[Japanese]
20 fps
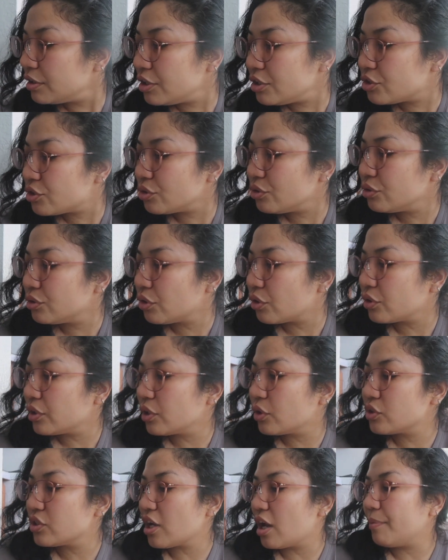20ドル
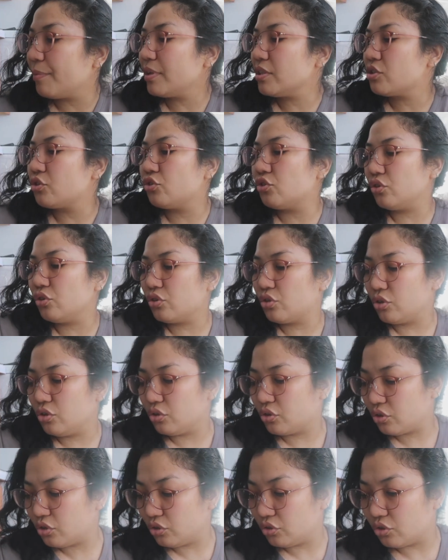でございます
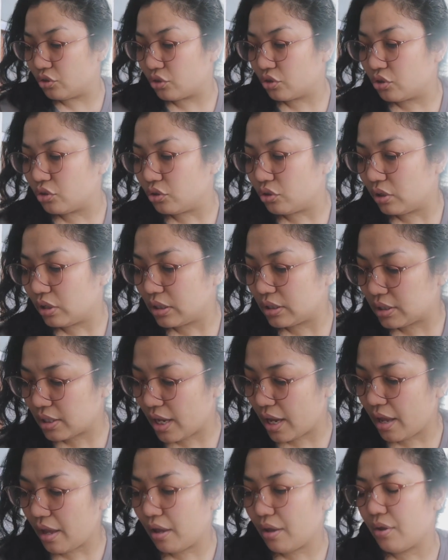1999
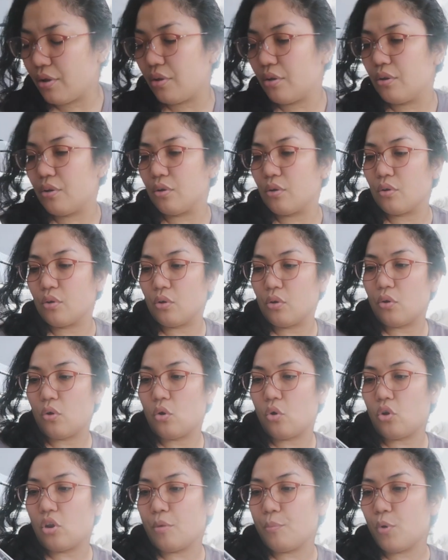で
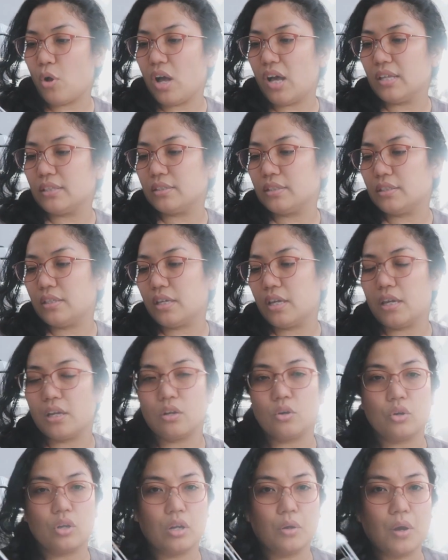これもあっ
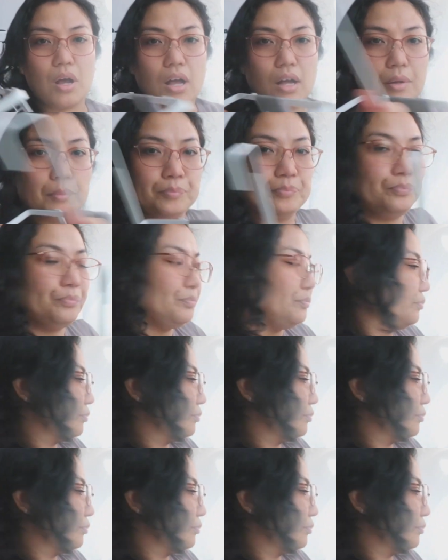てこれは